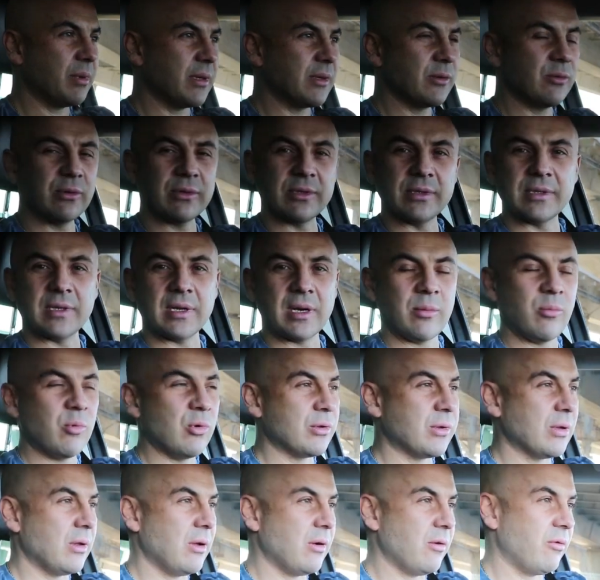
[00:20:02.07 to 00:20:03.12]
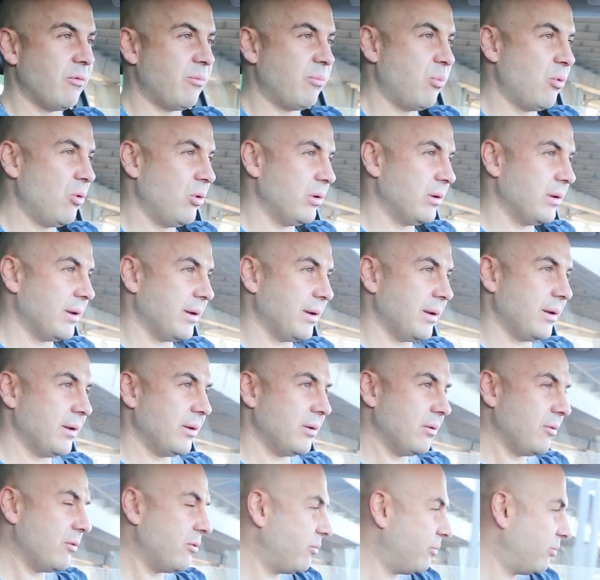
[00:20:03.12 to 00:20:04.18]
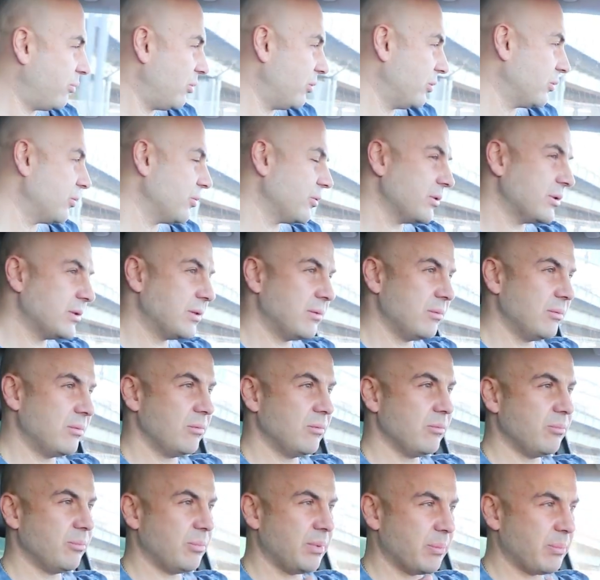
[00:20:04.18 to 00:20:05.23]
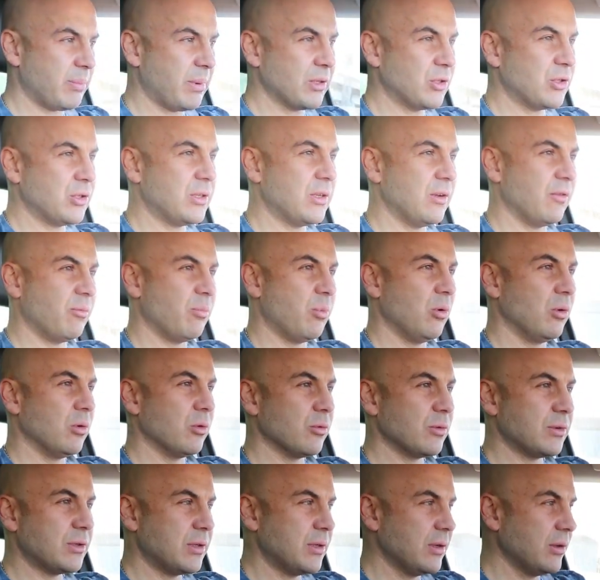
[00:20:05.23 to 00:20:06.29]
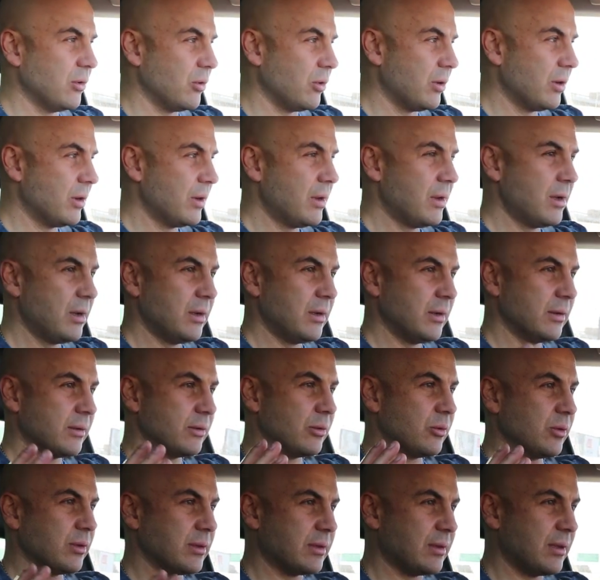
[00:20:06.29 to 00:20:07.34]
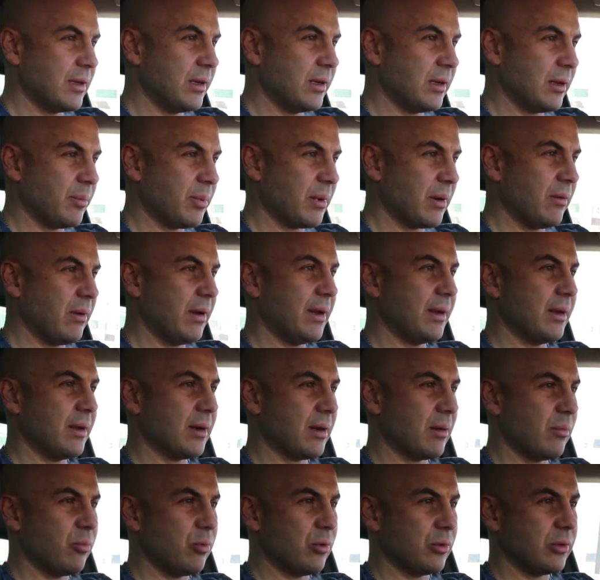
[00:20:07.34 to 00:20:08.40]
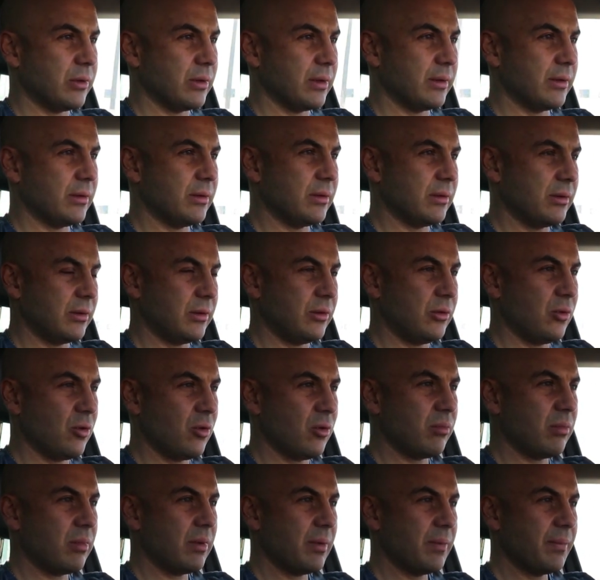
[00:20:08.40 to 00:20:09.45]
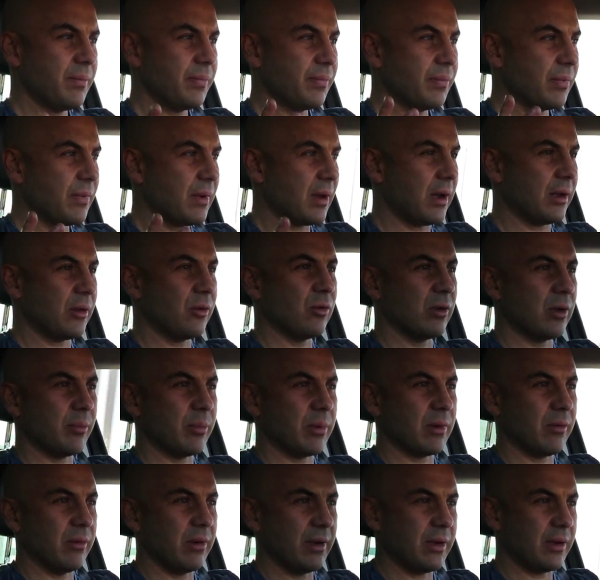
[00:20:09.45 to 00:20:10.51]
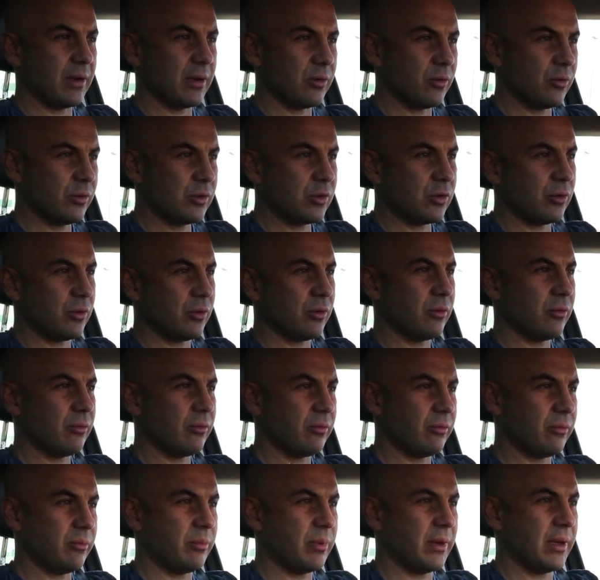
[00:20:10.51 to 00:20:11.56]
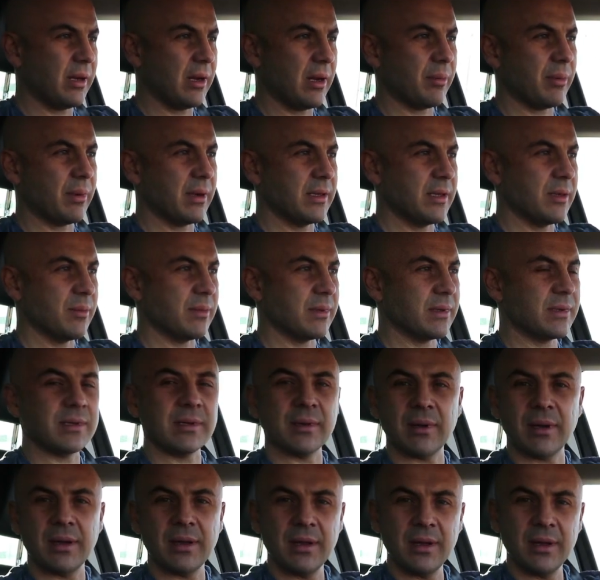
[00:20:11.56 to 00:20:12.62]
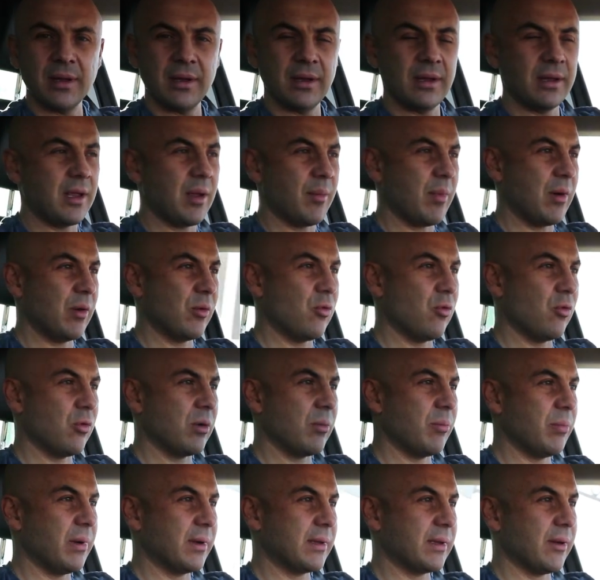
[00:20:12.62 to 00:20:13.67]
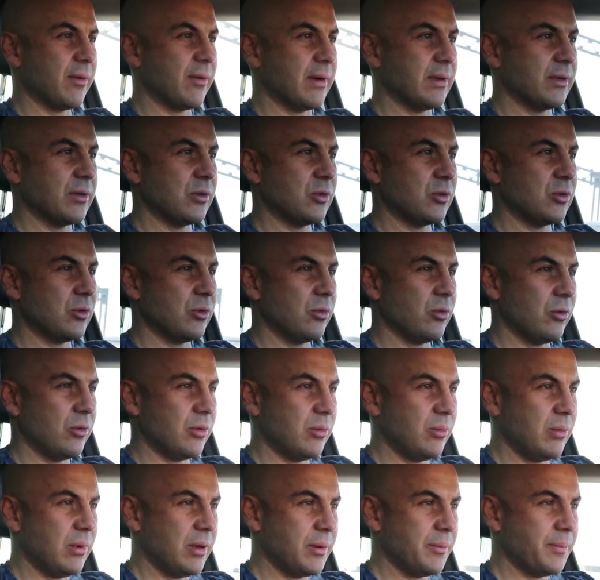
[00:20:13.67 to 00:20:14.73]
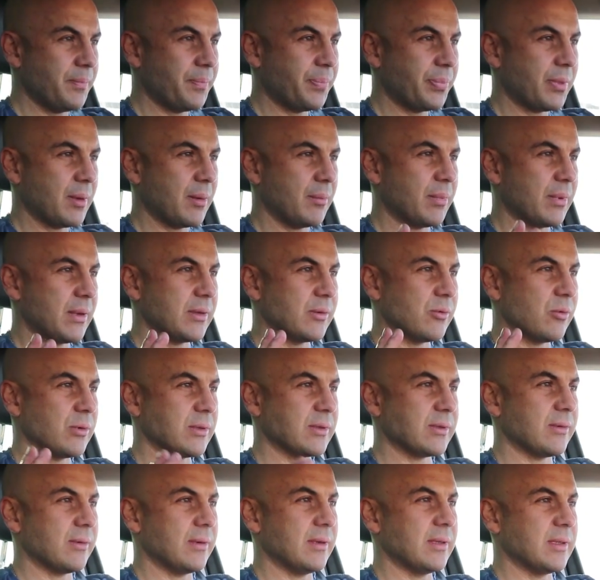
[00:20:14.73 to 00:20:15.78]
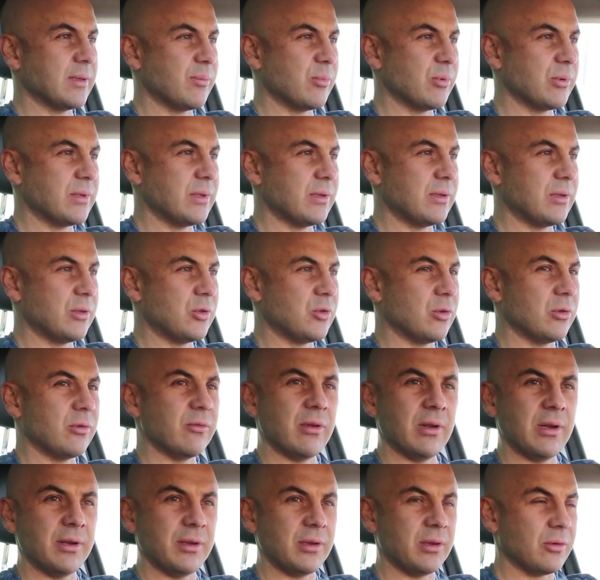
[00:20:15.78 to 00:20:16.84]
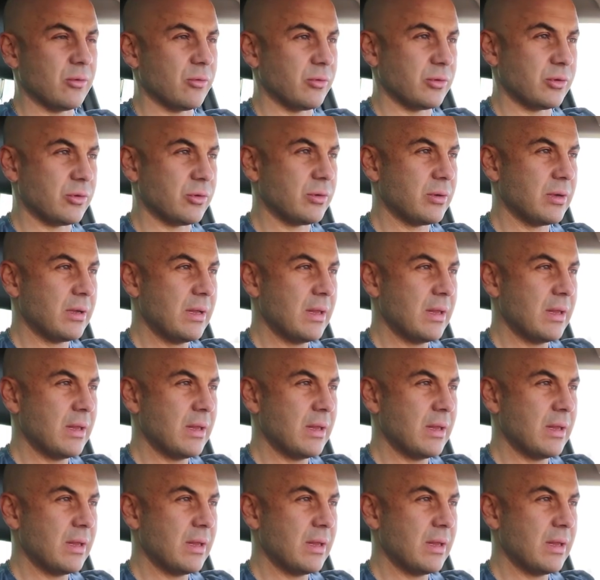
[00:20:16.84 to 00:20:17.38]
производство заработало в полной, в полную, почти в полную силу. То есть три направления работает днем, одно направление ночью. При необходимости я могу комплектовать еще людьми, производства и запустить еще две линии ночь